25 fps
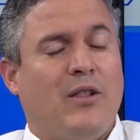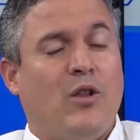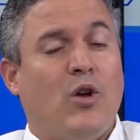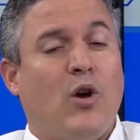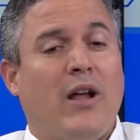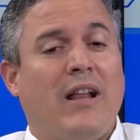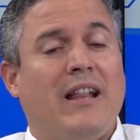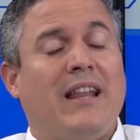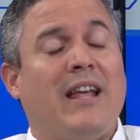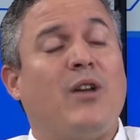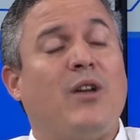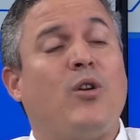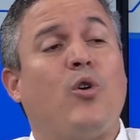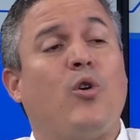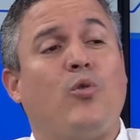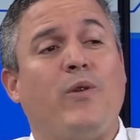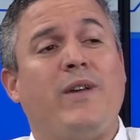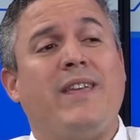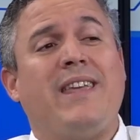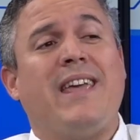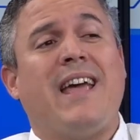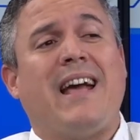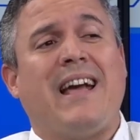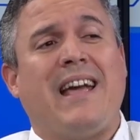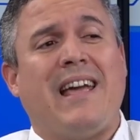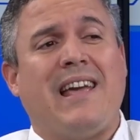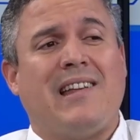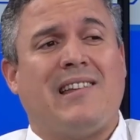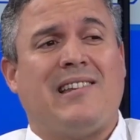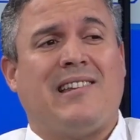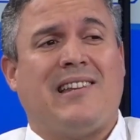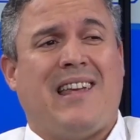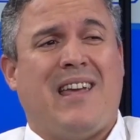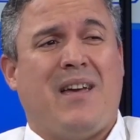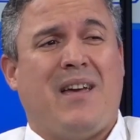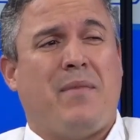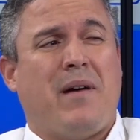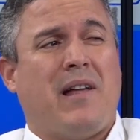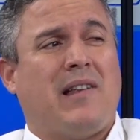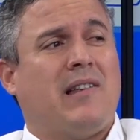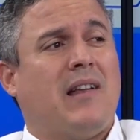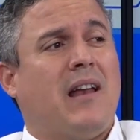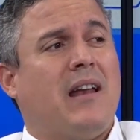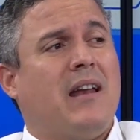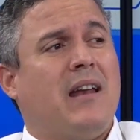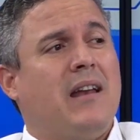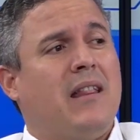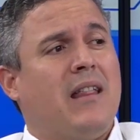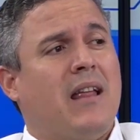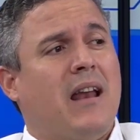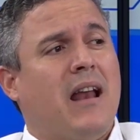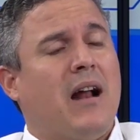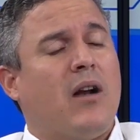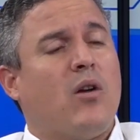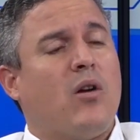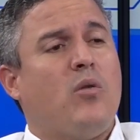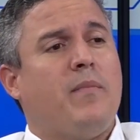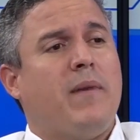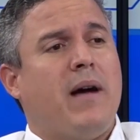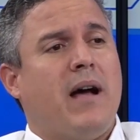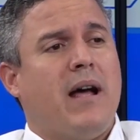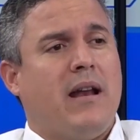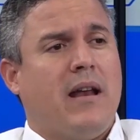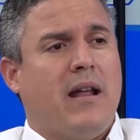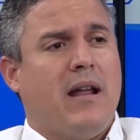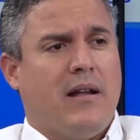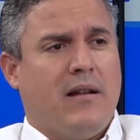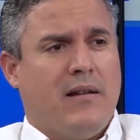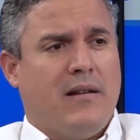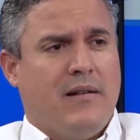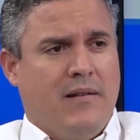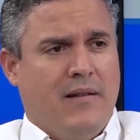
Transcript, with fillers: el de Norwegian es que va a salir de la Romana